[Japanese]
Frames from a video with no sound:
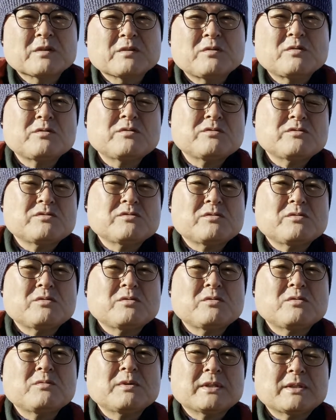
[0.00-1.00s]
という情
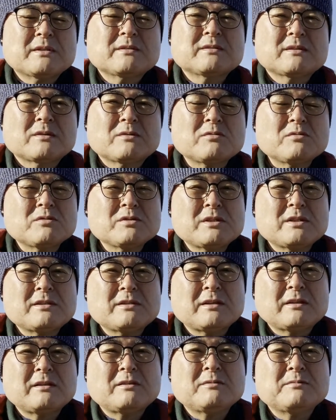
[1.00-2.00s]
報はですね更新
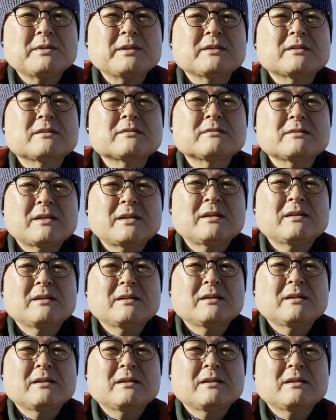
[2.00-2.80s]
されるべきですね